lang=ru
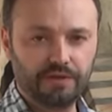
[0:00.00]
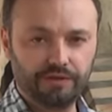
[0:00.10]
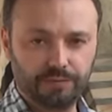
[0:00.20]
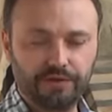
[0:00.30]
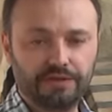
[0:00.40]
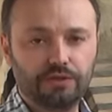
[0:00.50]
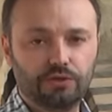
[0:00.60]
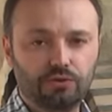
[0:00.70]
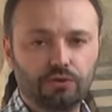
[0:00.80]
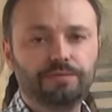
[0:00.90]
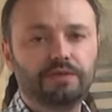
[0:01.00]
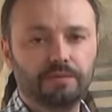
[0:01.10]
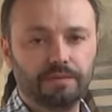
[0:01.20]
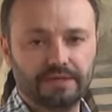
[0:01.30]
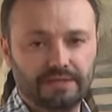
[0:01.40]
а, взбивать яйцо
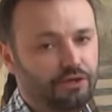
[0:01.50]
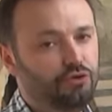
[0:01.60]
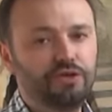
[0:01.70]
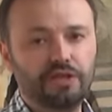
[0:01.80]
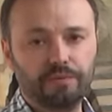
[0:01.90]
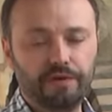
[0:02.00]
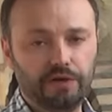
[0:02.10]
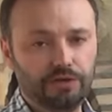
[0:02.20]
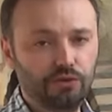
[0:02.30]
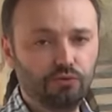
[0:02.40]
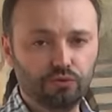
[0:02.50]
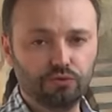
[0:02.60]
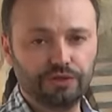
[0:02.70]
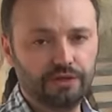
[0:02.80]
и масло, еще не добавили ни уксус,